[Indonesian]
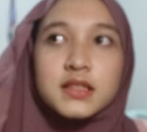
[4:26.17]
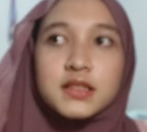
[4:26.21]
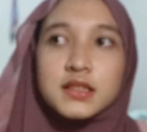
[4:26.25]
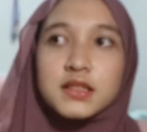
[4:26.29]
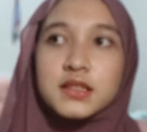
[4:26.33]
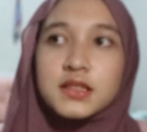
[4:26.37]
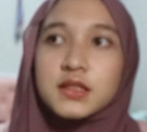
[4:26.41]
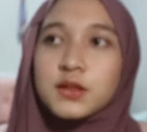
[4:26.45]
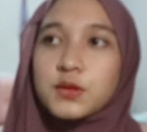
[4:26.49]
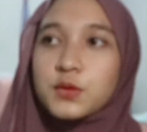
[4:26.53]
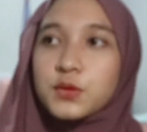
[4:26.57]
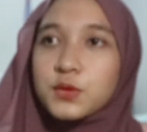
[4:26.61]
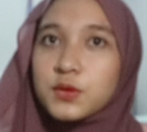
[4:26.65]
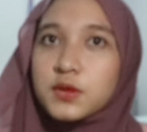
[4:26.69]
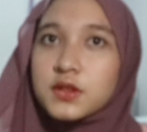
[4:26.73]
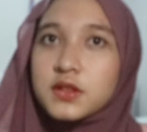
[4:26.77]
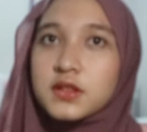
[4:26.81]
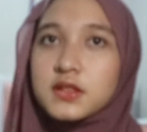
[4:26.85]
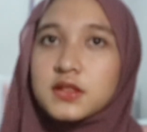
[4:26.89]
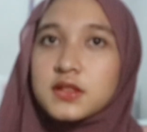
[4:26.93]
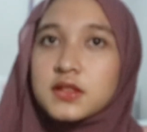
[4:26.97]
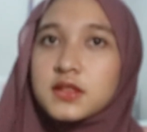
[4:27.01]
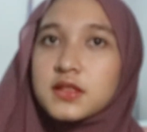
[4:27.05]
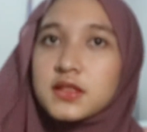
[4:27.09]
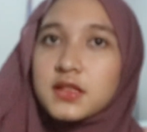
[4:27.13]
terus
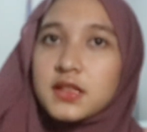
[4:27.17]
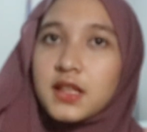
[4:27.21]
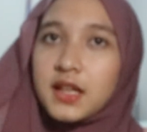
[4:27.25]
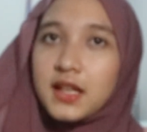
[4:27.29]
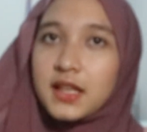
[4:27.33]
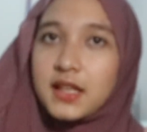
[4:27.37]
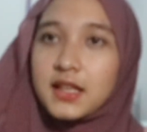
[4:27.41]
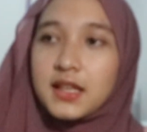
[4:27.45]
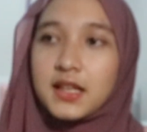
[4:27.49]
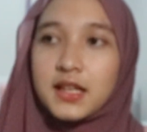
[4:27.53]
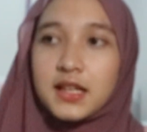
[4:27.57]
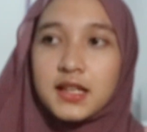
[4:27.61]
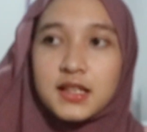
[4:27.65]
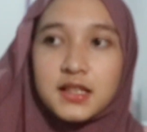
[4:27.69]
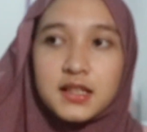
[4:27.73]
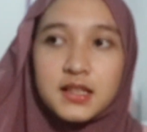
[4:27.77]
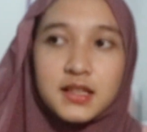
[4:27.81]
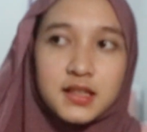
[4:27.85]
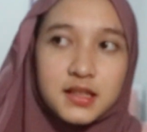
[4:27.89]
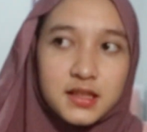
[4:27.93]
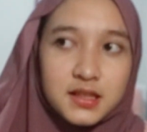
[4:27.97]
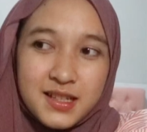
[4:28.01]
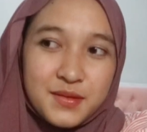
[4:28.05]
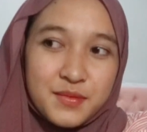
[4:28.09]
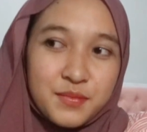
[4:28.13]
kalian
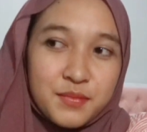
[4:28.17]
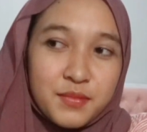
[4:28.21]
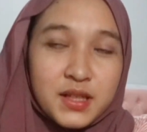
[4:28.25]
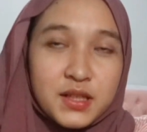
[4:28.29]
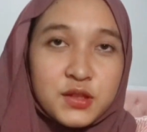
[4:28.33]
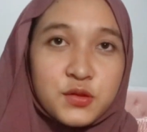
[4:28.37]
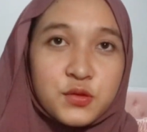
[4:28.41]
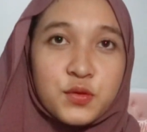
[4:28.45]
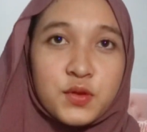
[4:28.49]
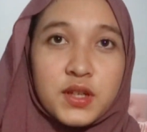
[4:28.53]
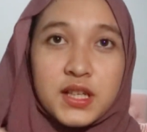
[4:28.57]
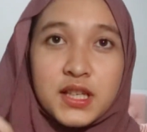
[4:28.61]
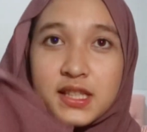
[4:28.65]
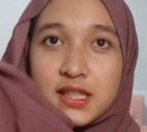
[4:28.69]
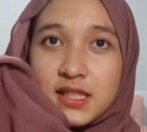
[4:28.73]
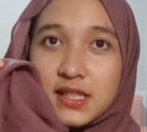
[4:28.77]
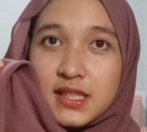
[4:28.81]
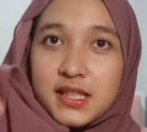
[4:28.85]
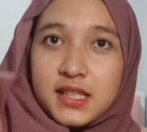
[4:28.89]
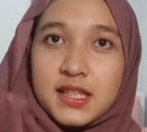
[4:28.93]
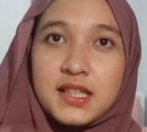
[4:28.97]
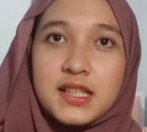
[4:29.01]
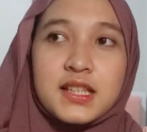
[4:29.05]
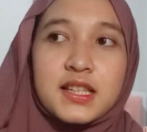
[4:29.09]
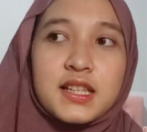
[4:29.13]
masukin
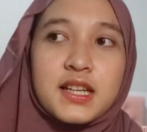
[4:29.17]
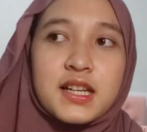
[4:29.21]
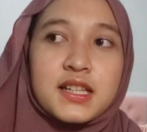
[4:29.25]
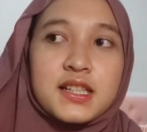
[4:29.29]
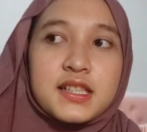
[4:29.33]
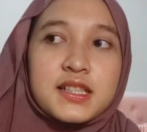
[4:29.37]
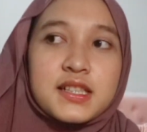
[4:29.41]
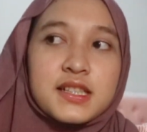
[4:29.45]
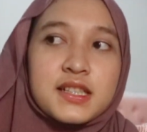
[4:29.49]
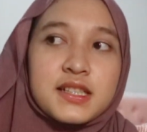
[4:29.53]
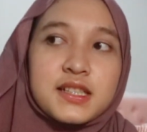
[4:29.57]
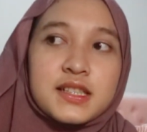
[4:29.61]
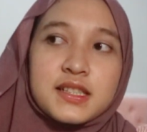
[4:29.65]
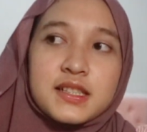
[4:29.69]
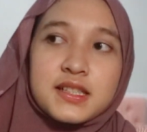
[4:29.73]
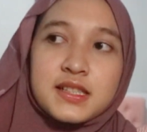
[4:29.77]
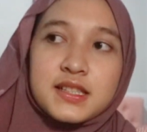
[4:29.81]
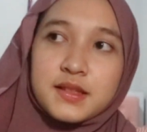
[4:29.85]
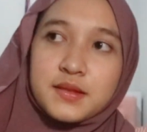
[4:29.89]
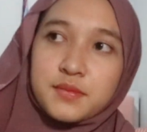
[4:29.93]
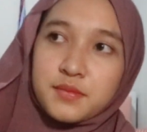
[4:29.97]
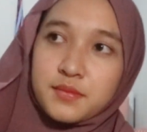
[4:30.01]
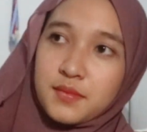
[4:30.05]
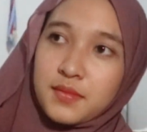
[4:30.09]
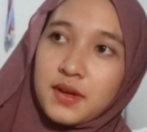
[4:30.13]
sininya ke
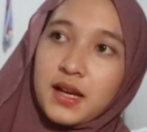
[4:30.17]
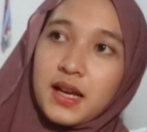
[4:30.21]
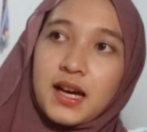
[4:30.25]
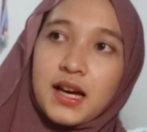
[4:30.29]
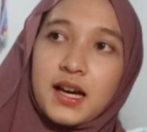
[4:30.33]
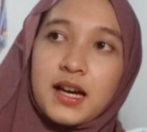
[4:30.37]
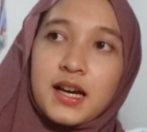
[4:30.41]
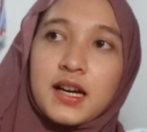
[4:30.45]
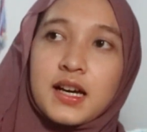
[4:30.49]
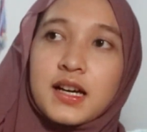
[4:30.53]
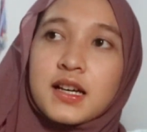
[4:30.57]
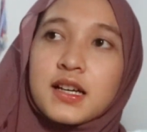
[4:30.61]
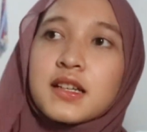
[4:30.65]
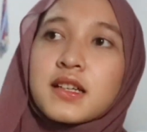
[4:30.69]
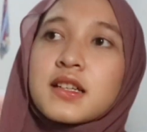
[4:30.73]
belakang